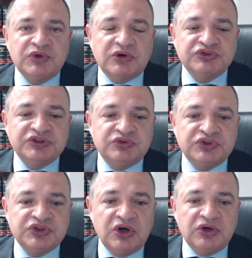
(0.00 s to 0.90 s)
Una
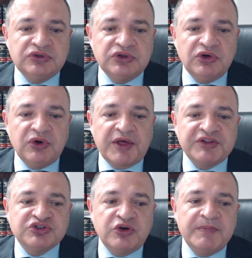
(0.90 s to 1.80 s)
constitución lo que
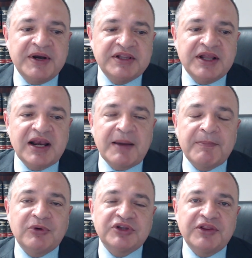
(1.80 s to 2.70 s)
hace es convertir
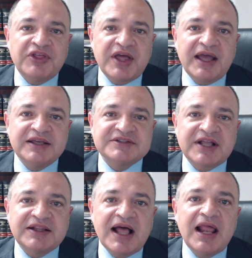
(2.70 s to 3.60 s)
la potencia
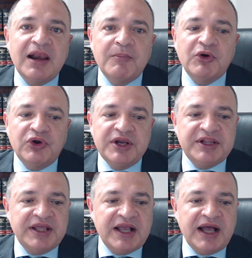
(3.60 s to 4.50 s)
estatal
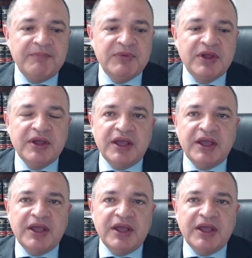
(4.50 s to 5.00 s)
monolítica